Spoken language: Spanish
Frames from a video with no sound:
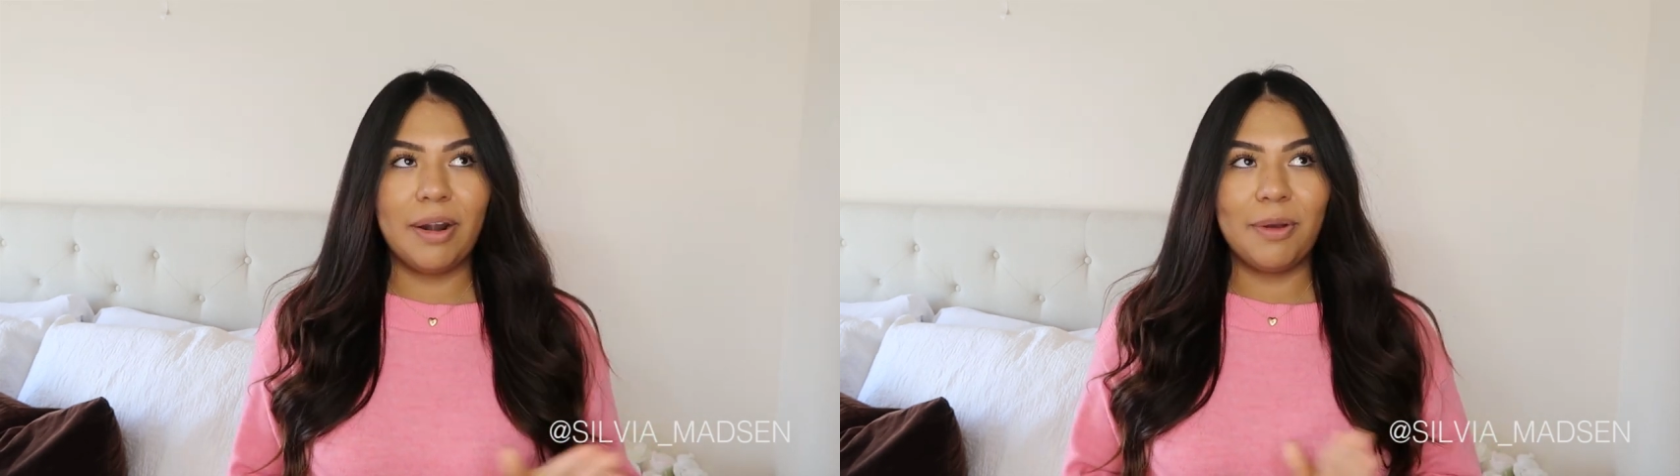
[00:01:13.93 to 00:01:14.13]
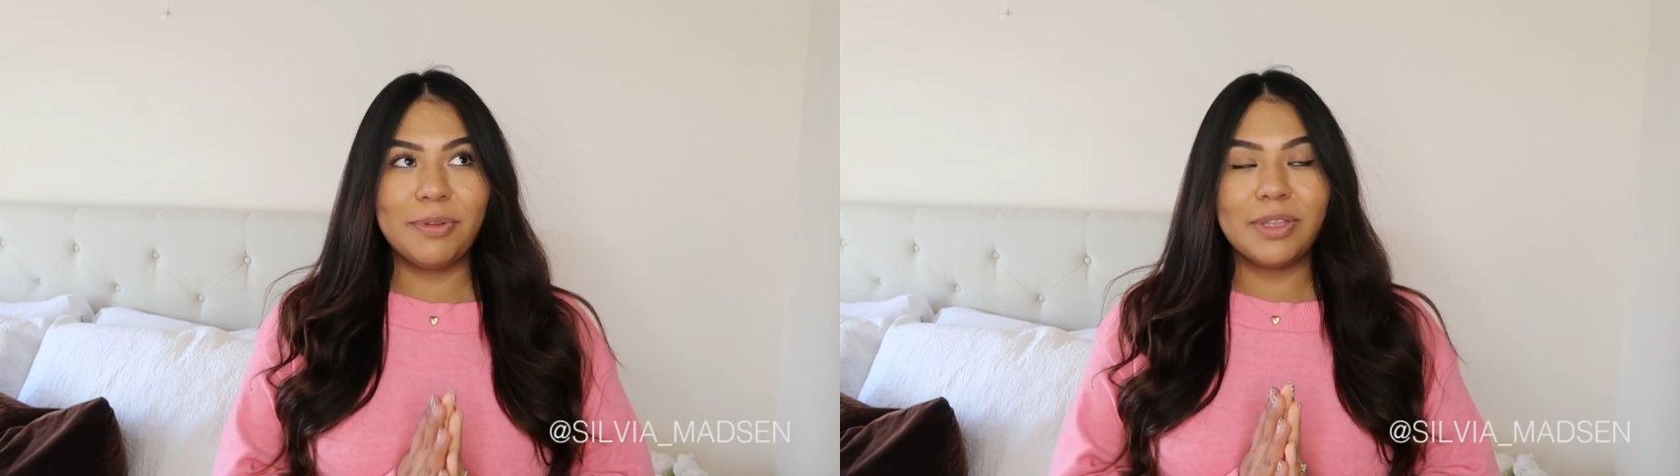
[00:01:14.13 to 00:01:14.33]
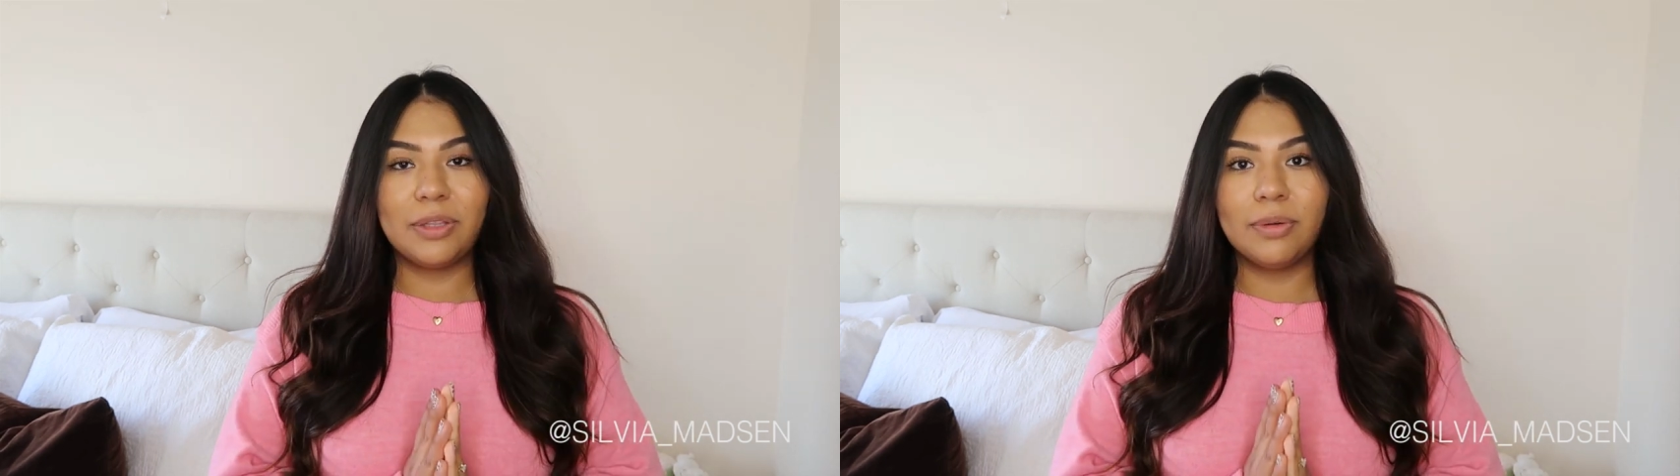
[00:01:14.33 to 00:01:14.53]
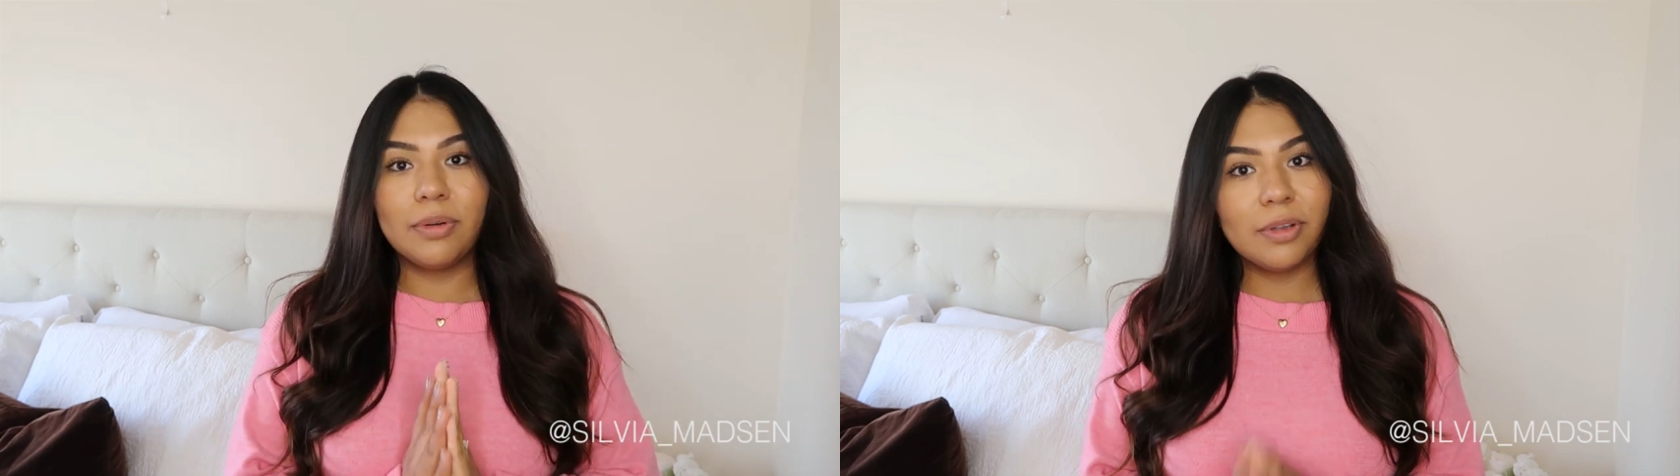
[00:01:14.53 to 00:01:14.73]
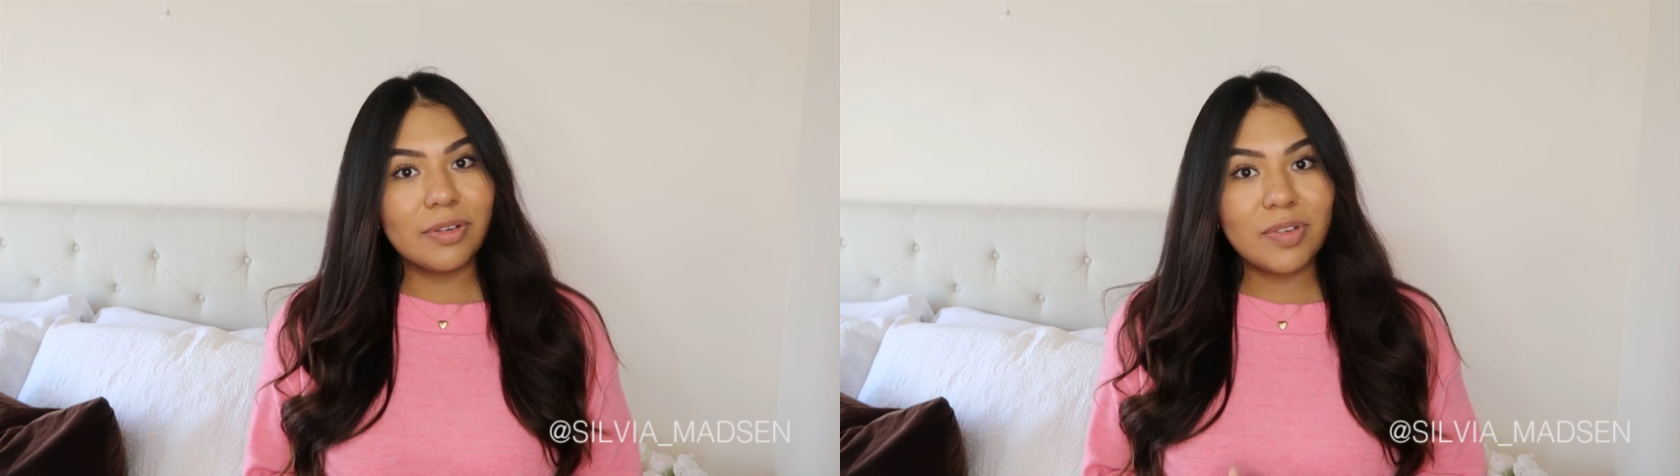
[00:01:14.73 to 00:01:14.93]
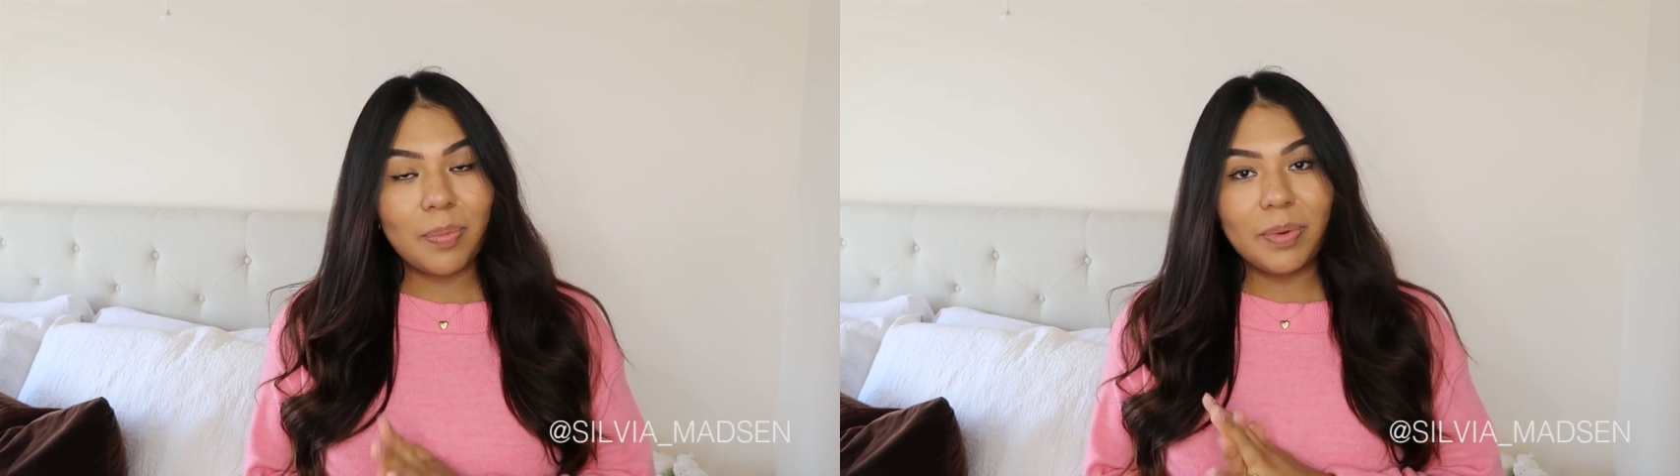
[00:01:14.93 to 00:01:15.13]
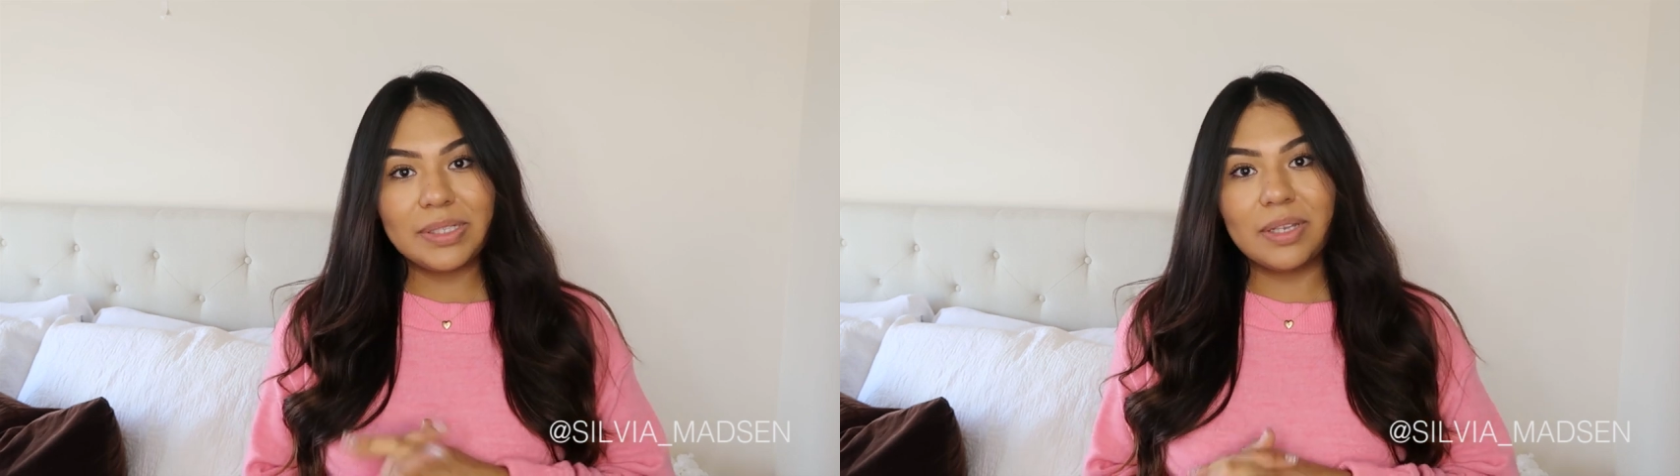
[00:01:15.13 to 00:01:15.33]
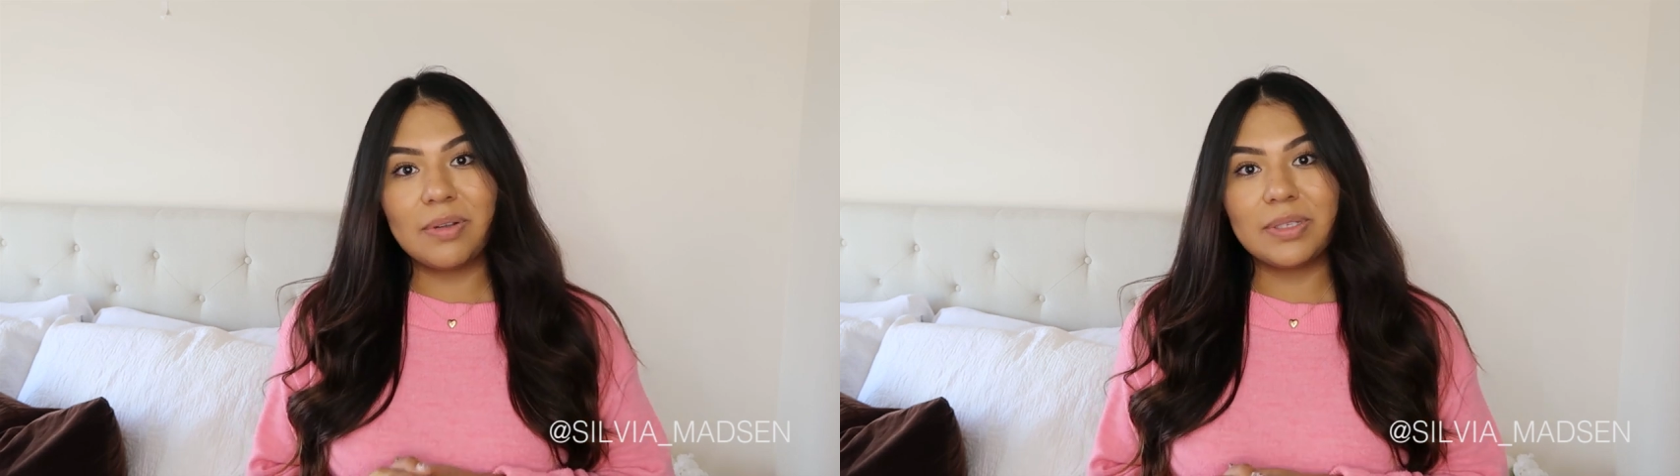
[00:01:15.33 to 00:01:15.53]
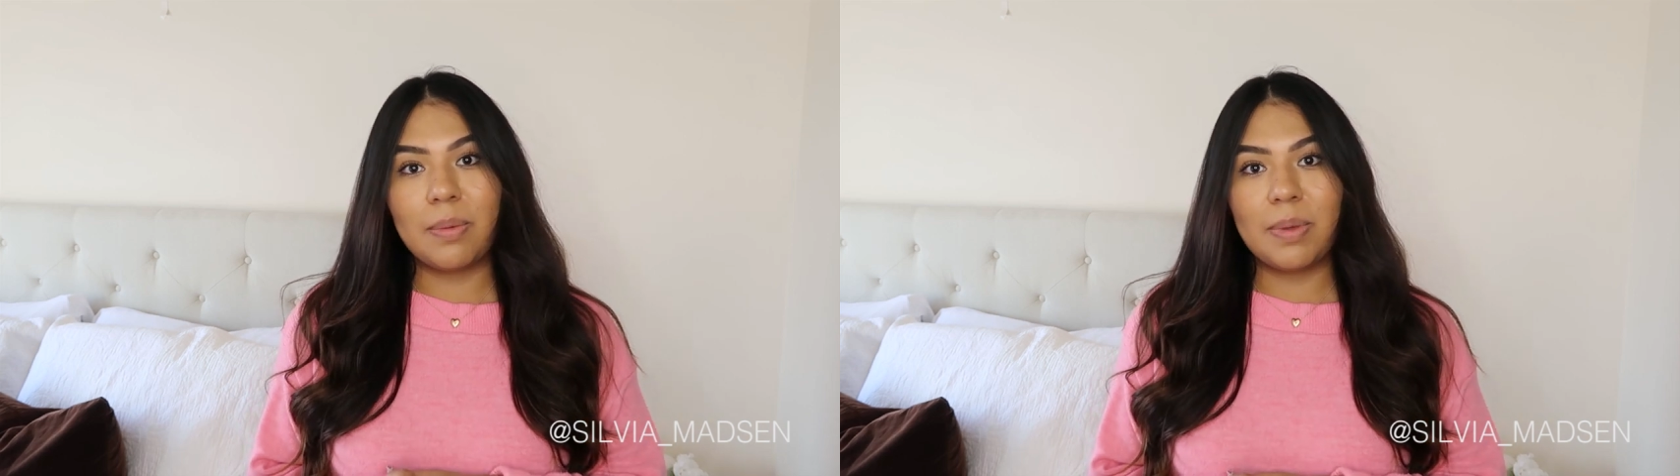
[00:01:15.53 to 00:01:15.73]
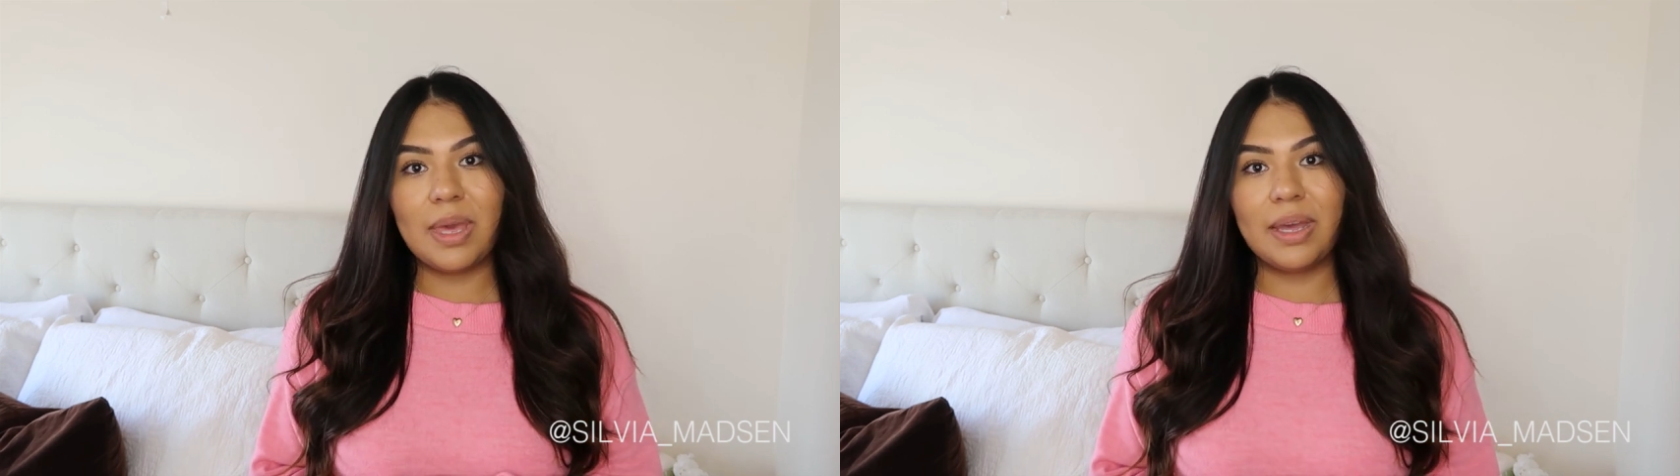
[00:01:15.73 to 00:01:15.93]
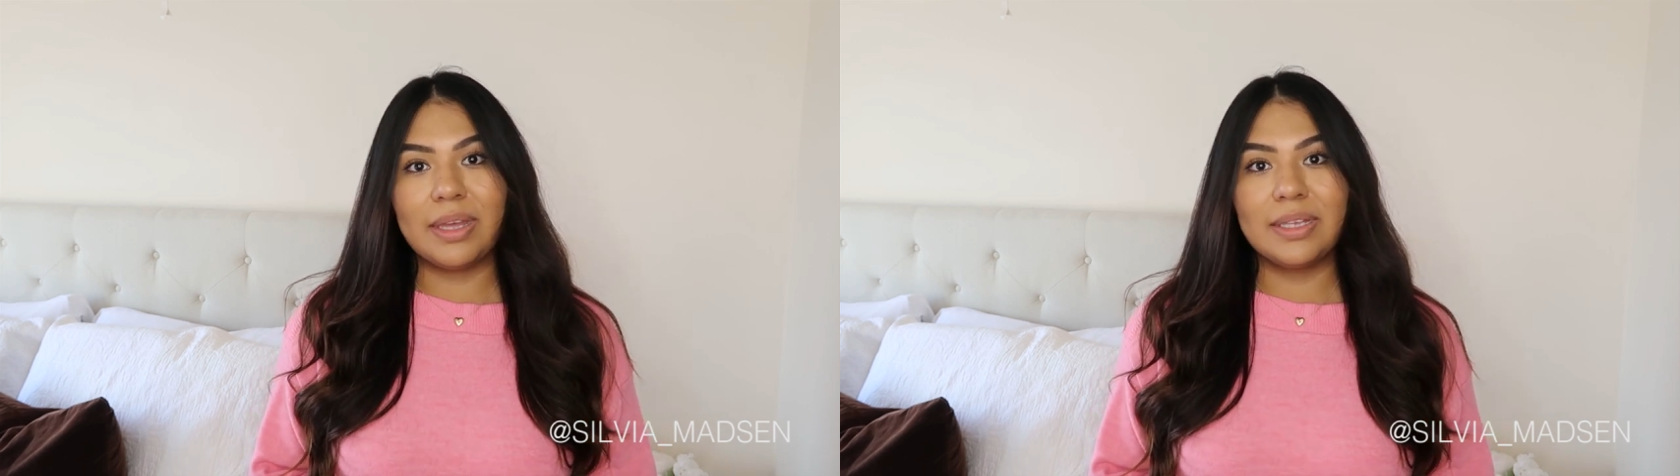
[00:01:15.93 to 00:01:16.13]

Ahora, un dato curioso, por si es que no sabían,